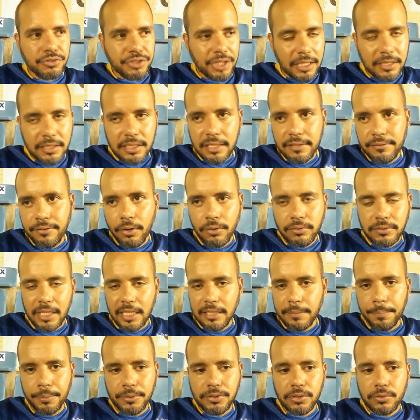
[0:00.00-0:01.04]
Já tinha
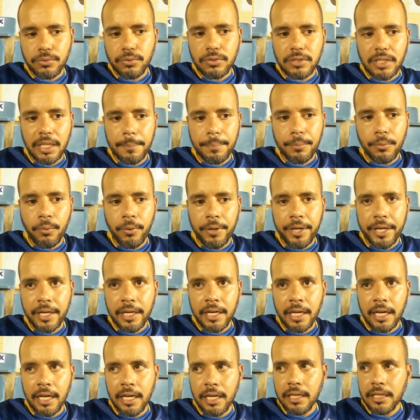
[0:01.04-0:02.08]
voltado para o segundo tempo com o
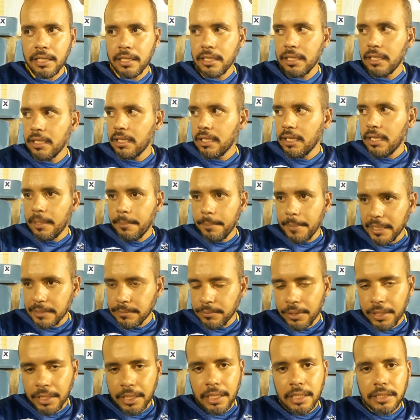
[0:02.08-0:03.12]
Renan.
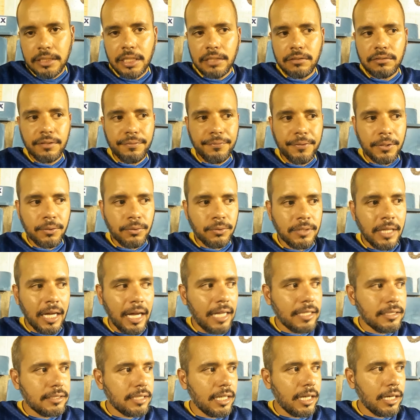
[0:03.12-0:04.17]
Mesmo o Renan tendo
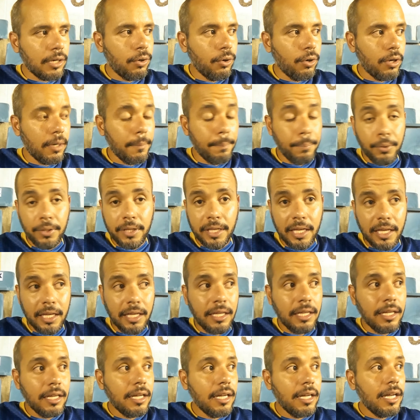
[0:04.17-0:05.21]
dificuldades agora, porque
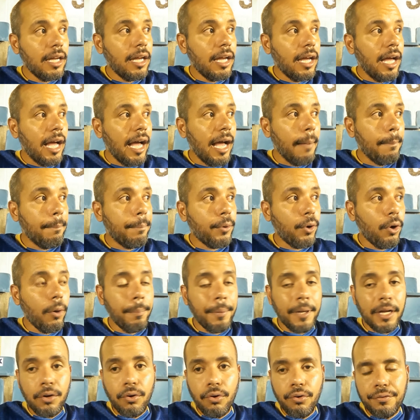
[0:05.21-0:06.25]
a
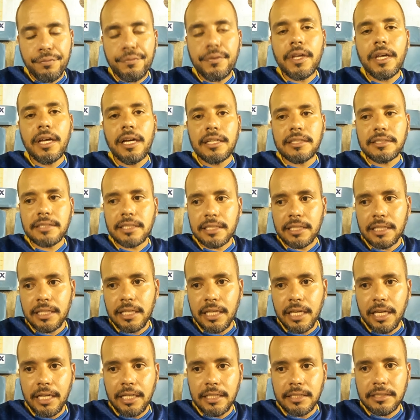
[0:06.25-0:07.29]
própria confiança que
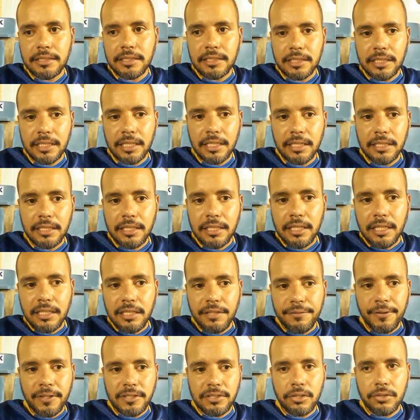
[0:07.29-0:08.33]
ele tinha de
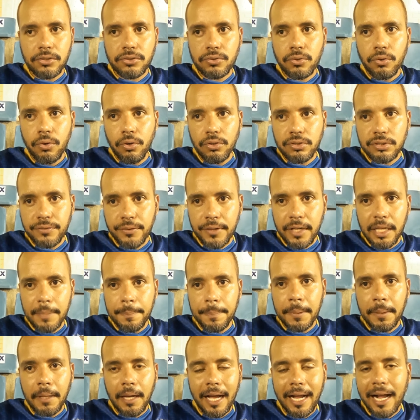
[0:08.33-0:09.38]
fazer os gols,
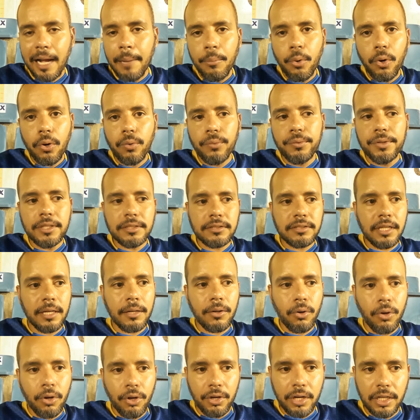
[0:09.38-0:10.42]
Felipe acabou com isso, né?
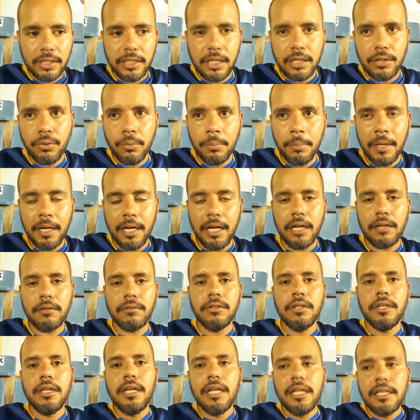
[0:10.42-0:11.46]
Colocando ele no banco,
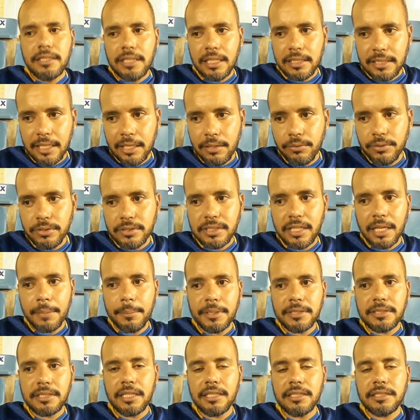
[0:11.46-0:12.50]
tentando um
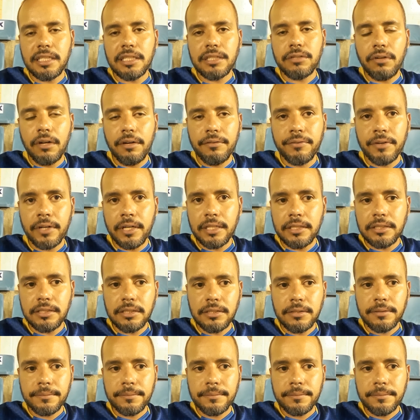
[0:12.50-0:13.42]
esquema sem centroavante.